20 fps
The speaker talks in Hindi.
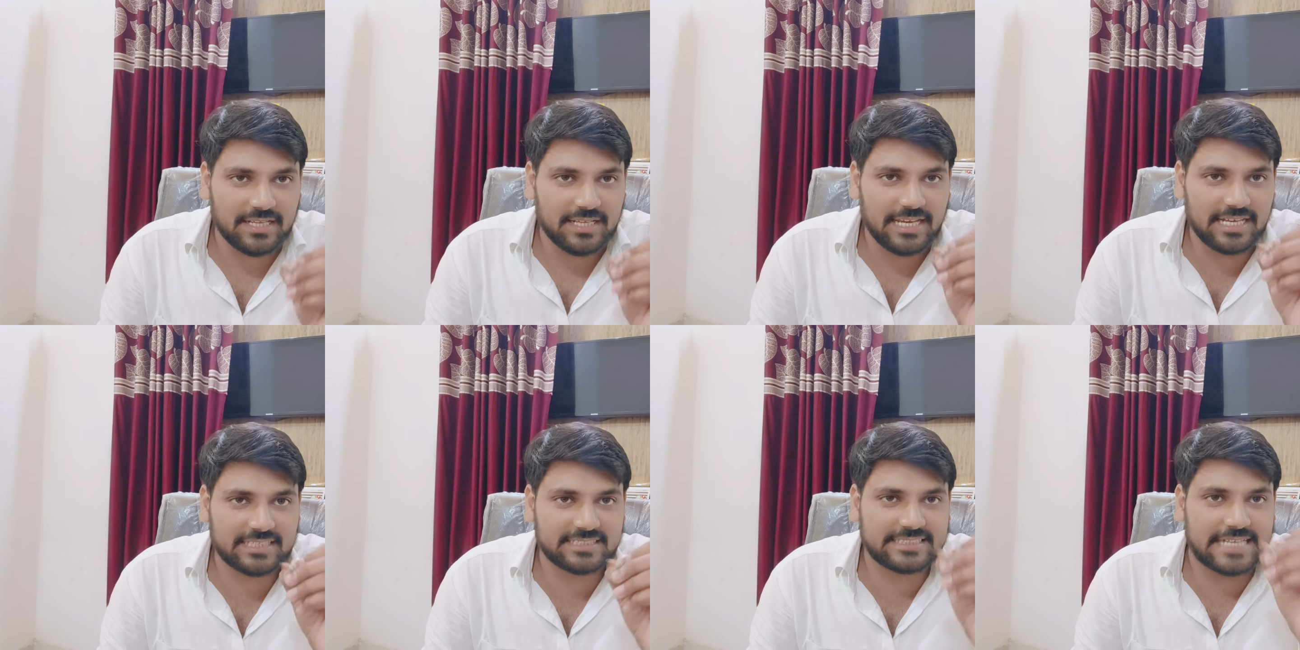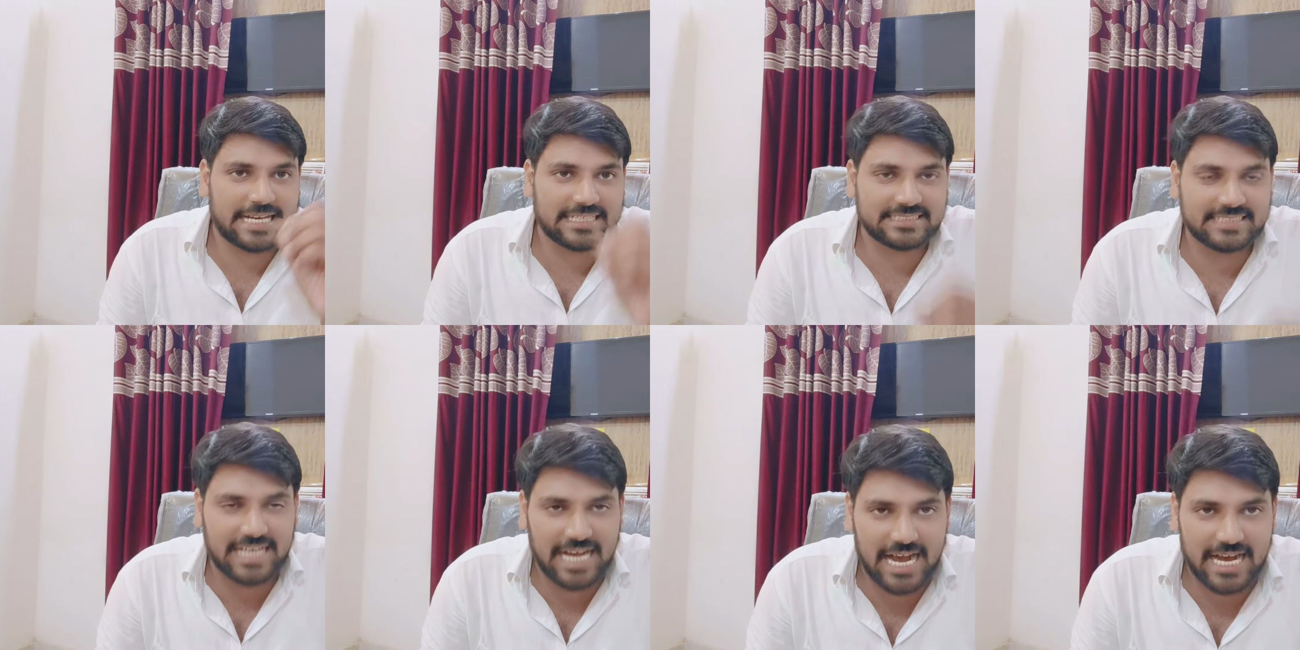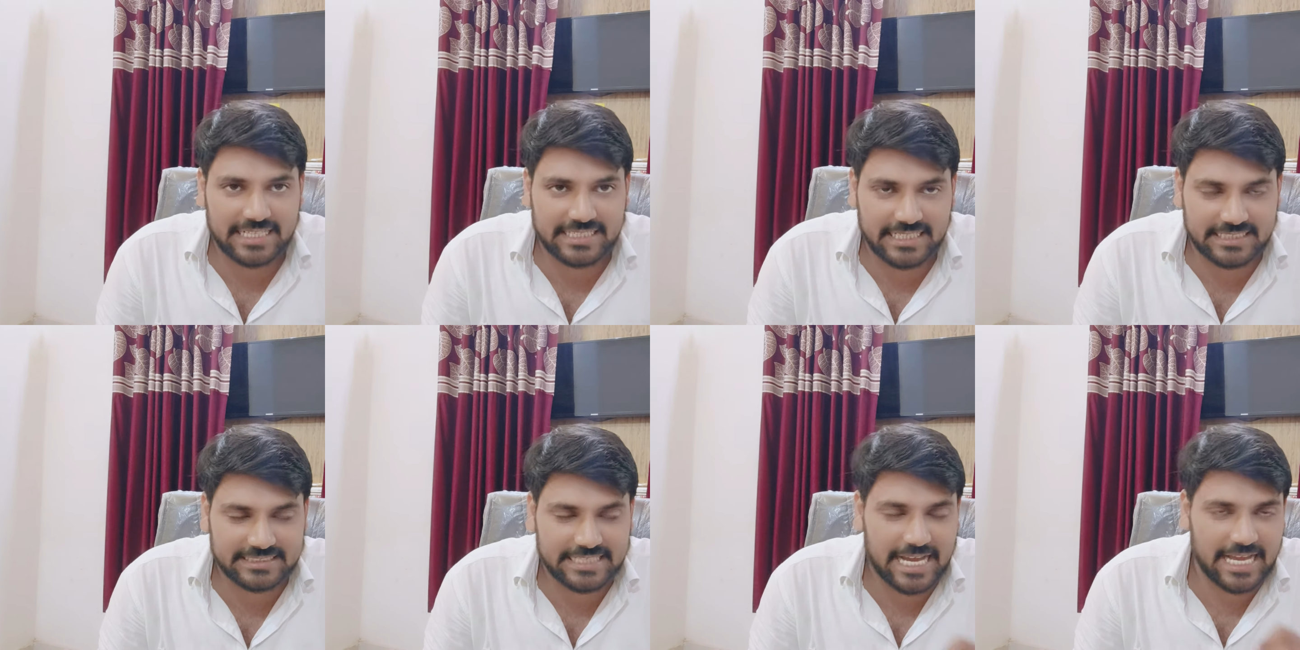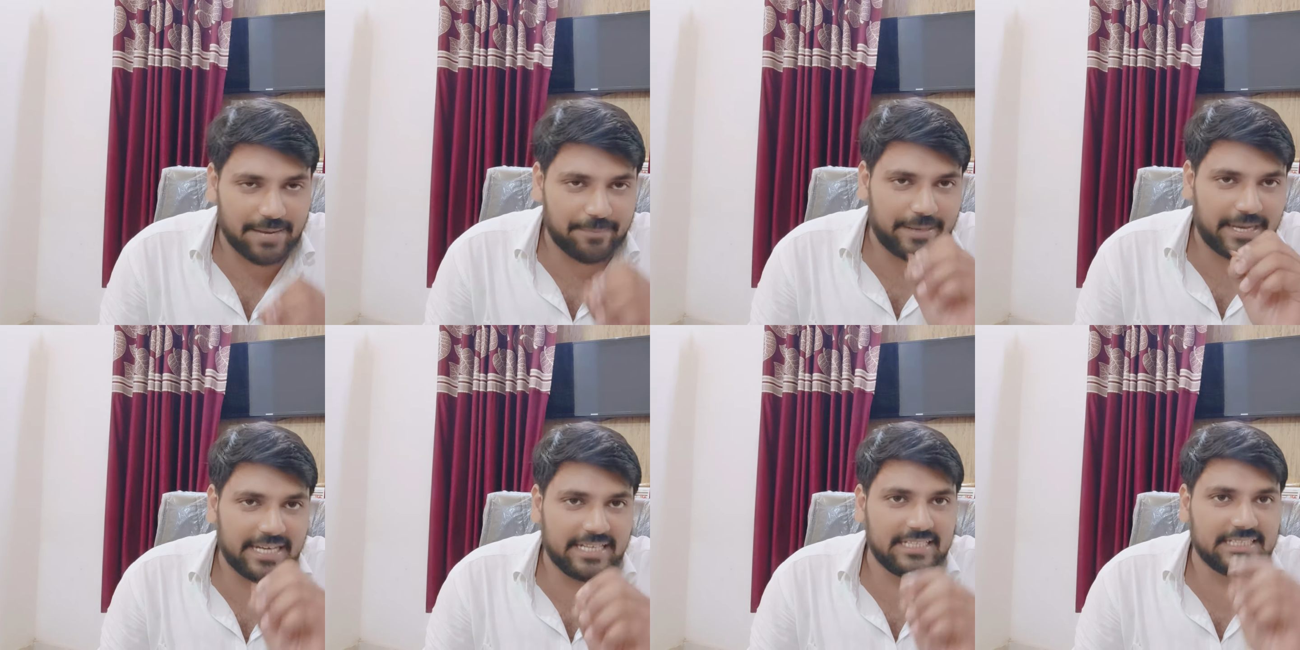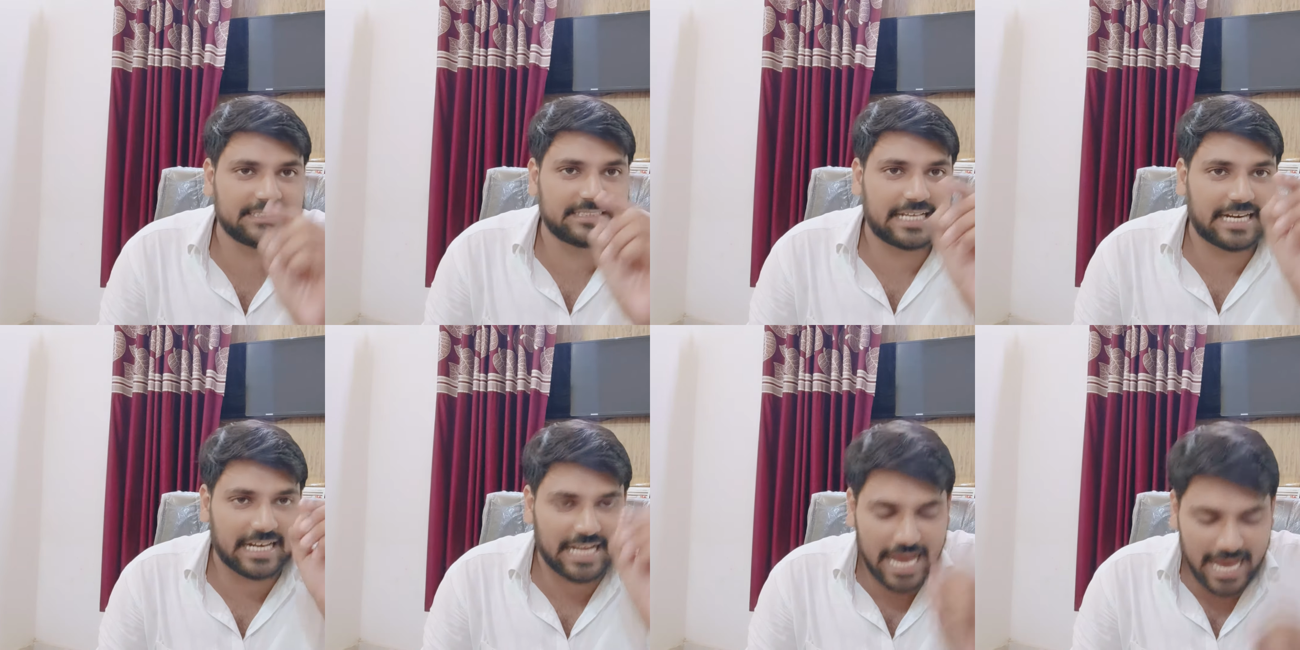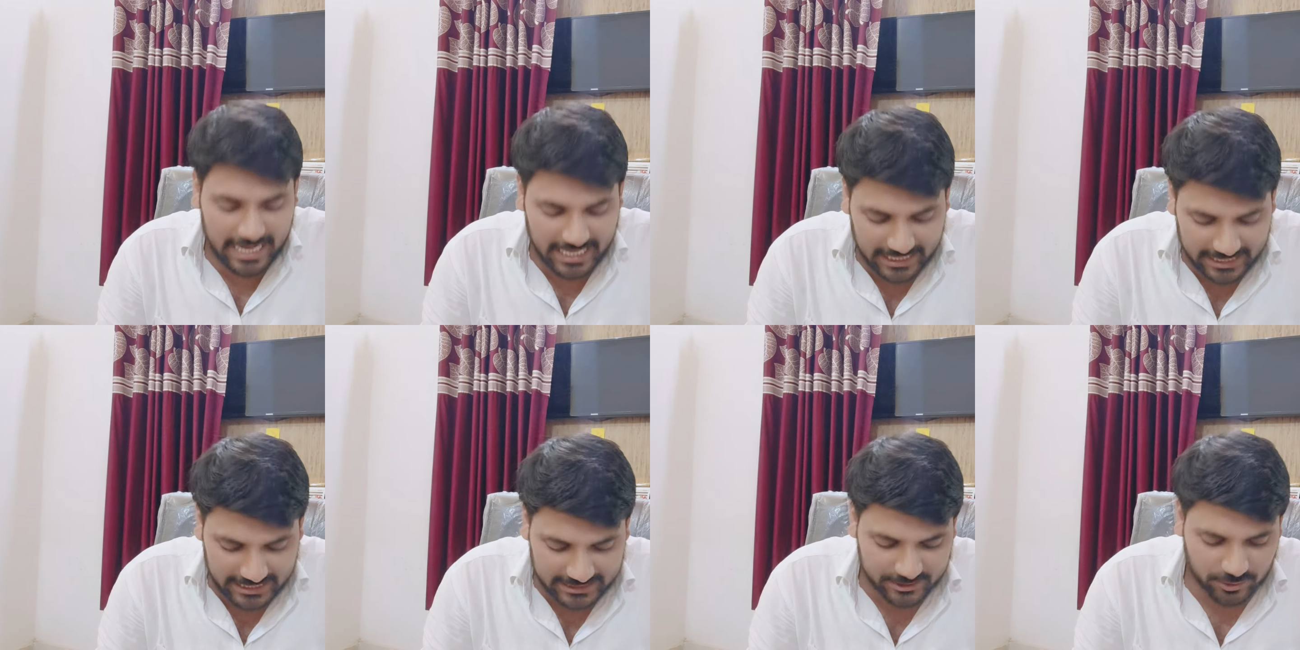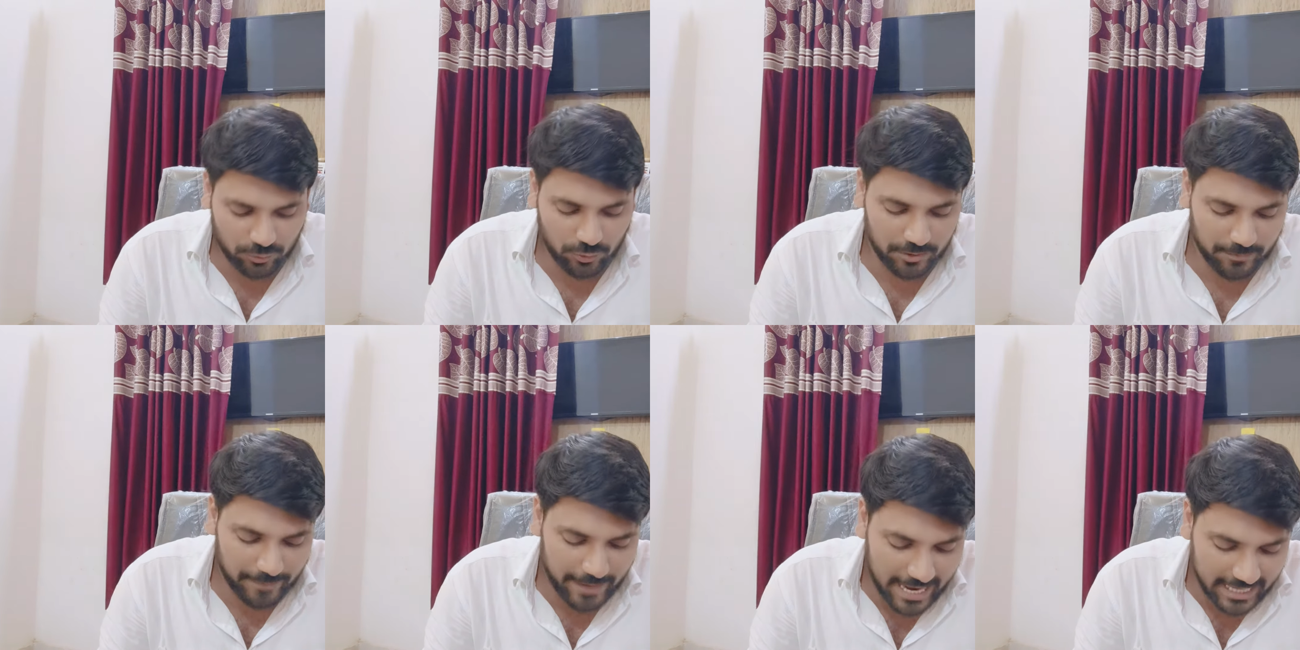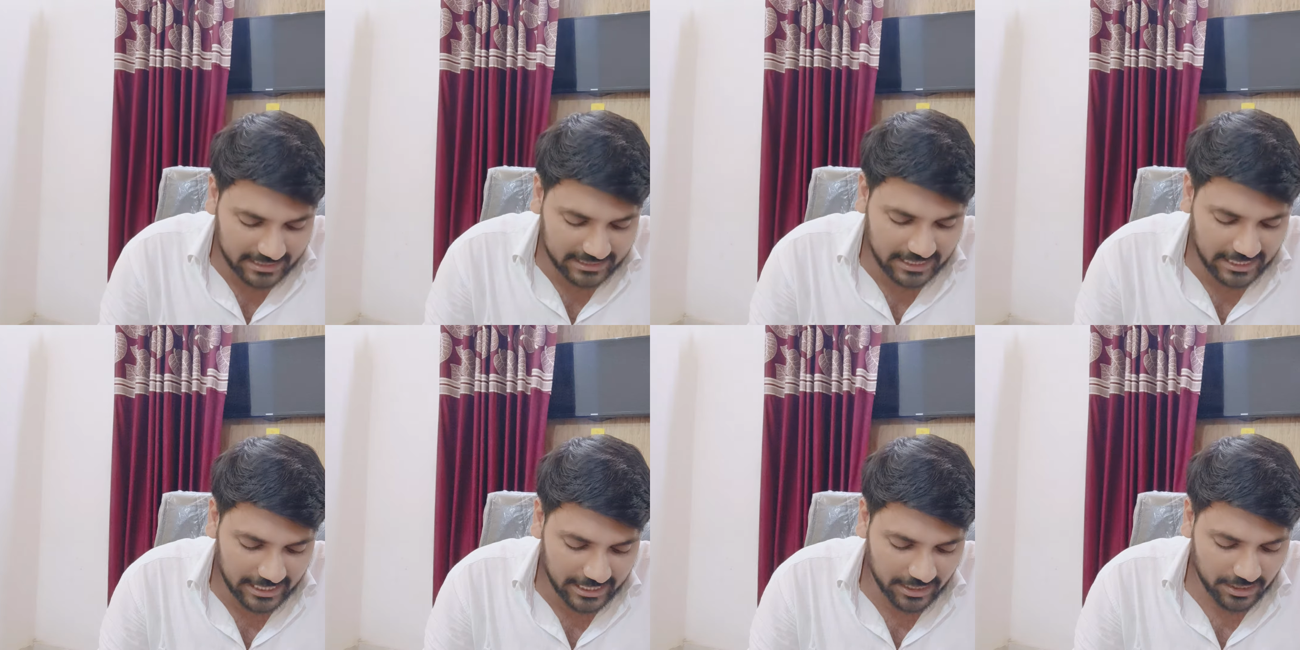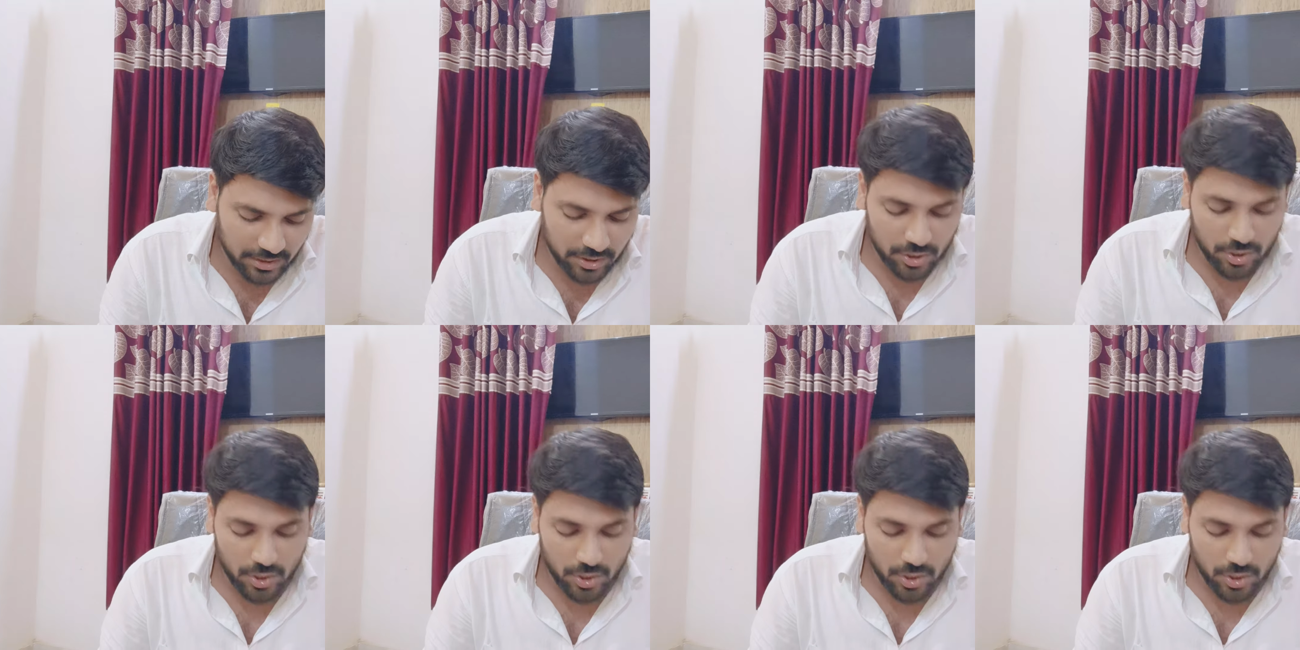एक शासना आदेश आया मान लीजिए सरकार ने जैसे कोई बात कही